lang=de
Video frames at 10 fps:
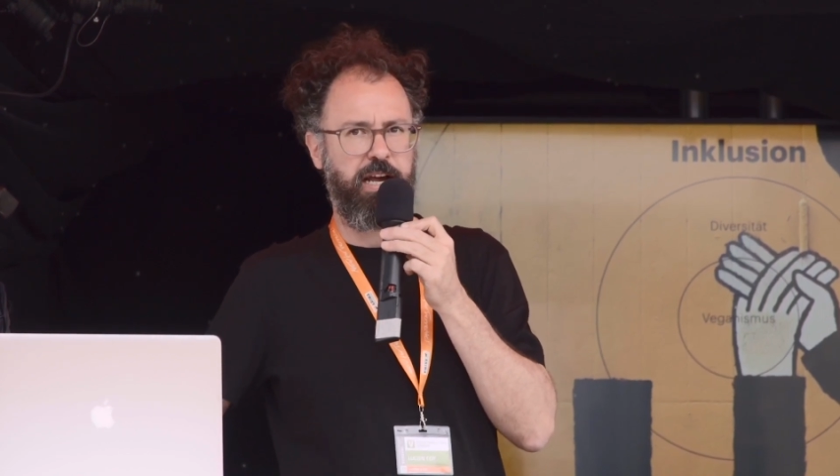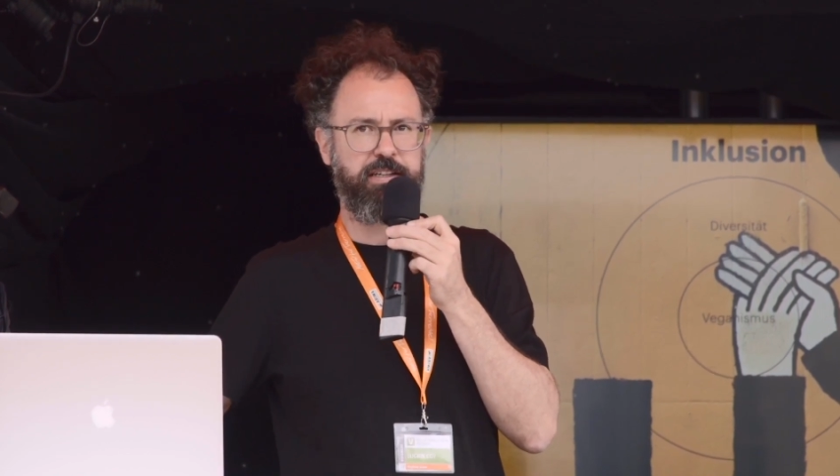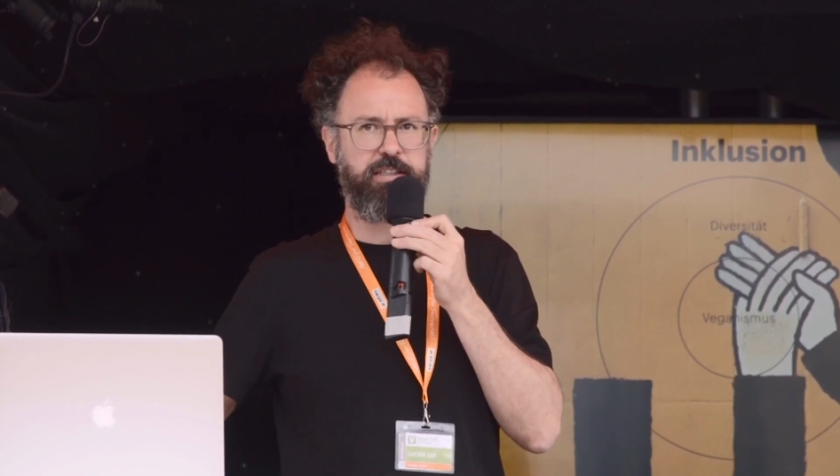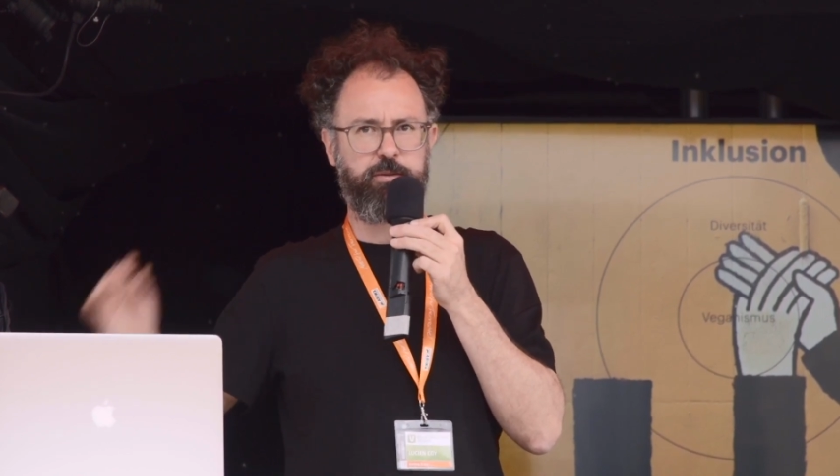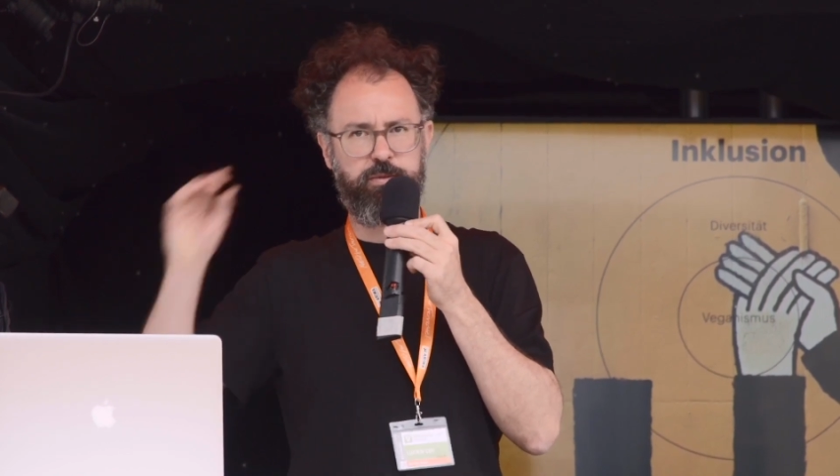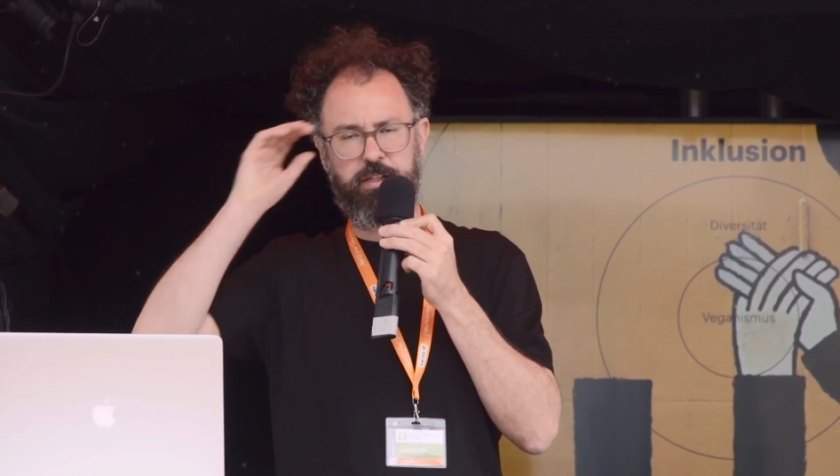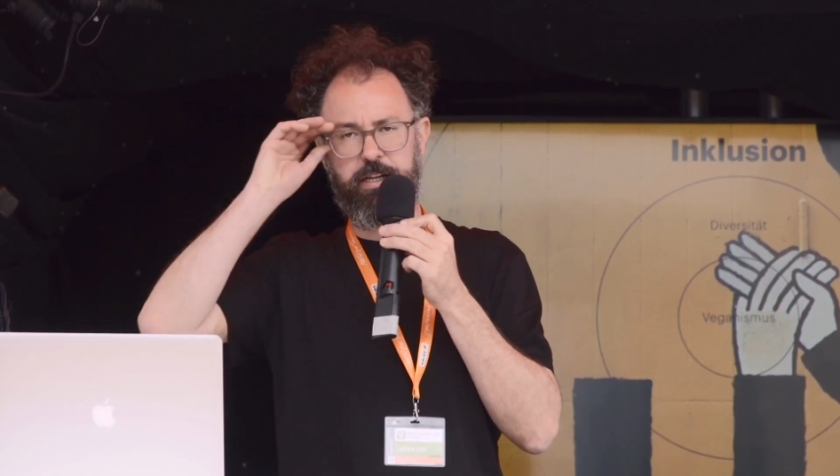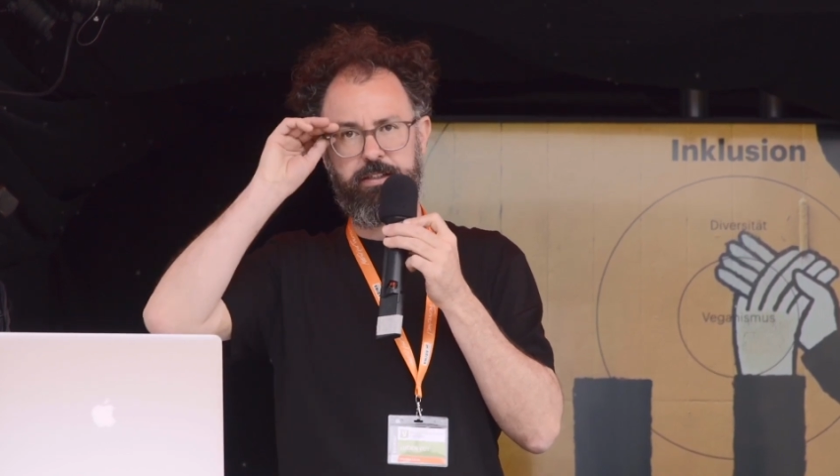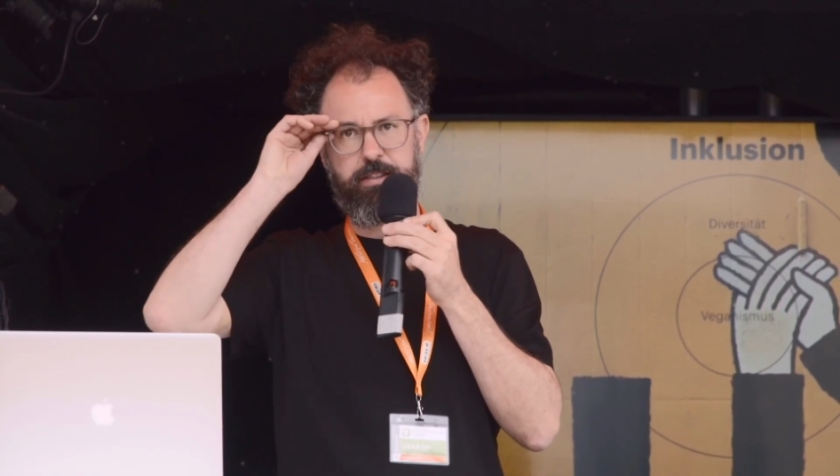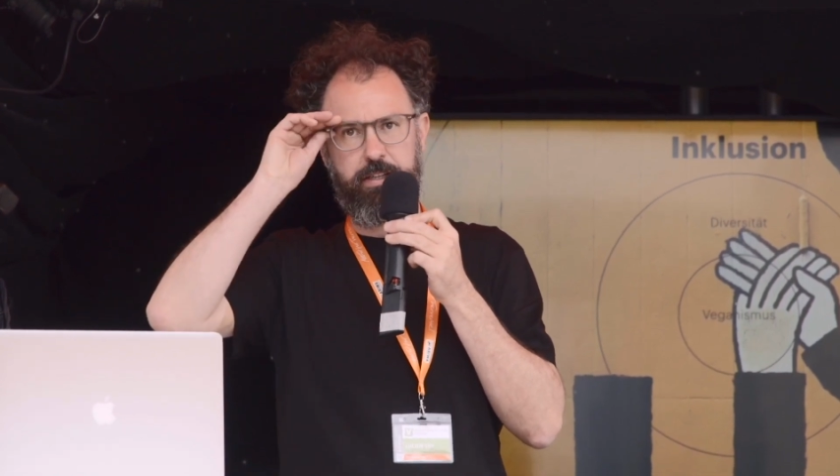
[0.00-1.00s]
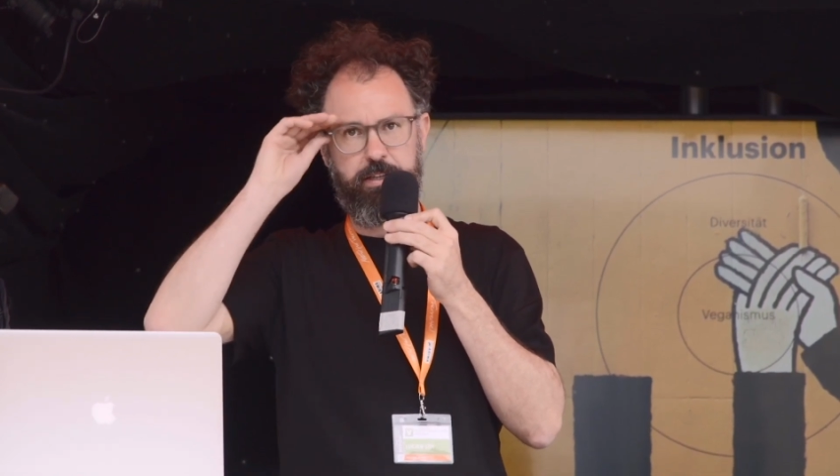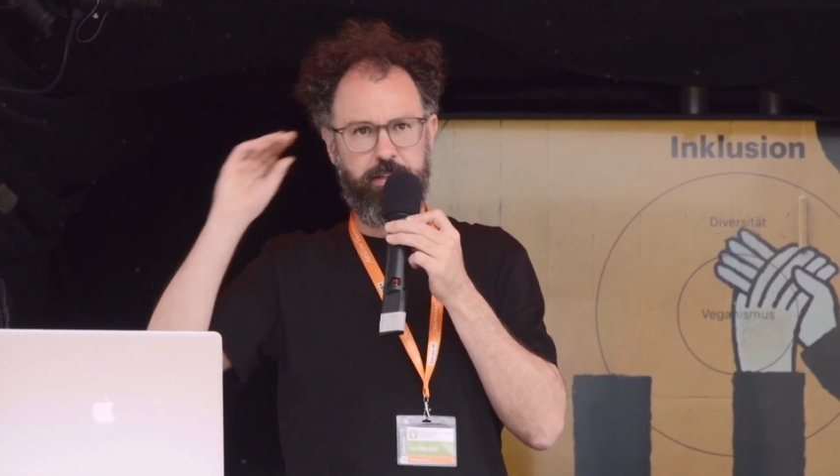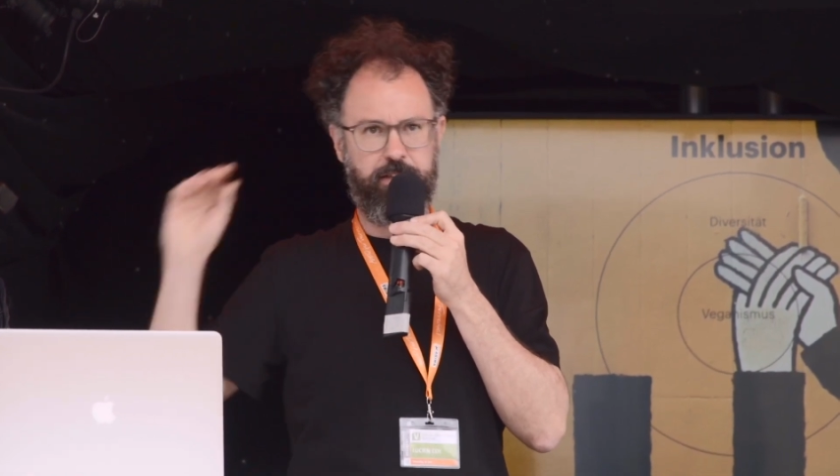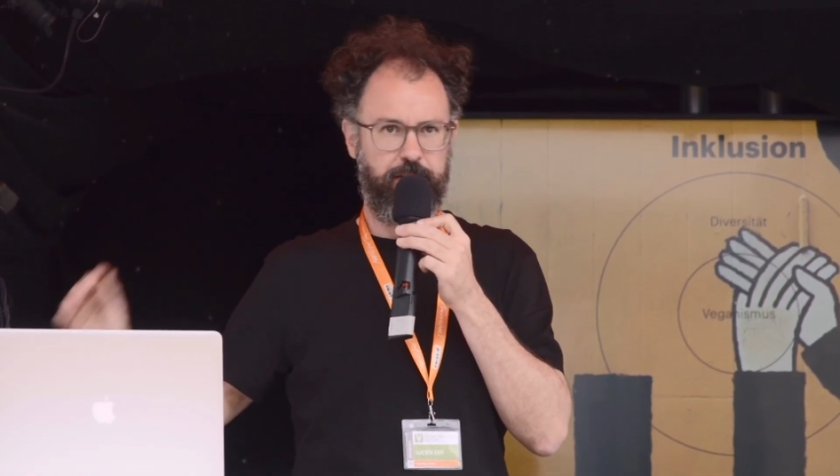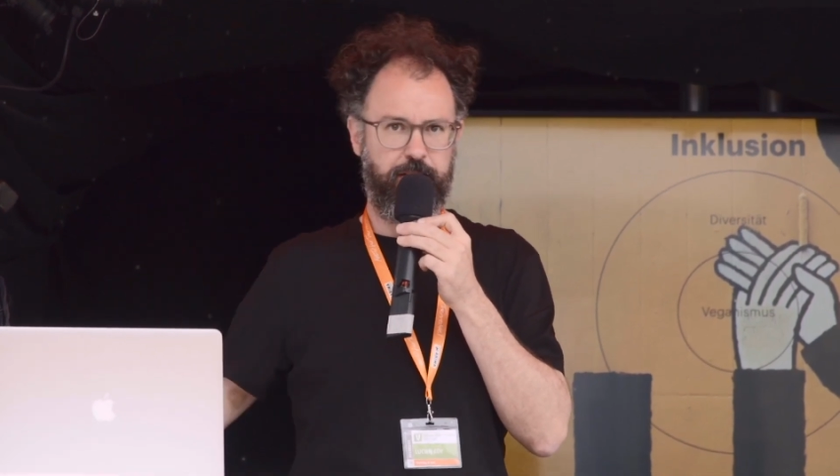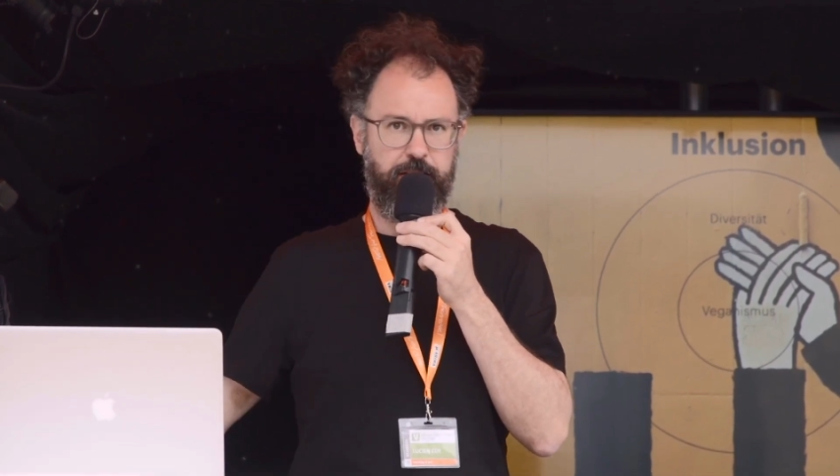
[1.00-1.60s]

Einrichtung sein, die